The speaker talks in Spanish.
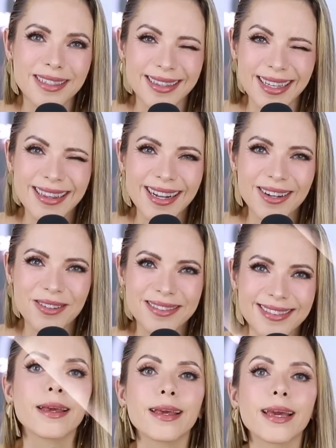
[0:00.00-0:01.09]
Inténtalo.
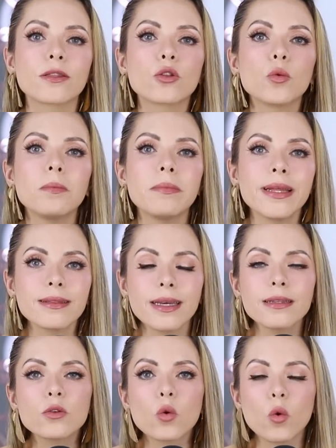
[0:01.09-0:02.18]
Que tu mente
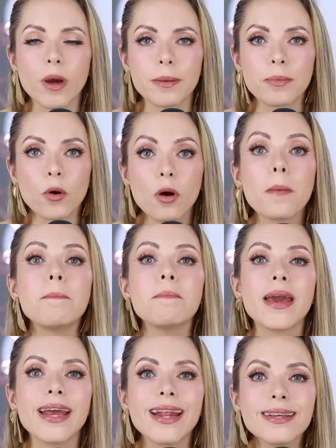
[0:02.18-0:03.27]
y tu cuerpo
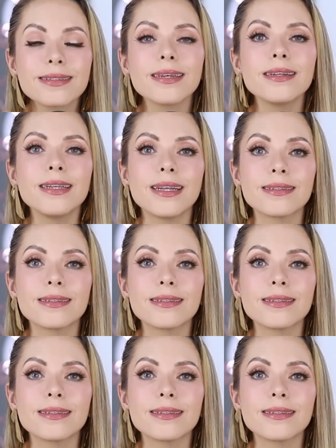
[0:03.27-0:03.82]
merecen y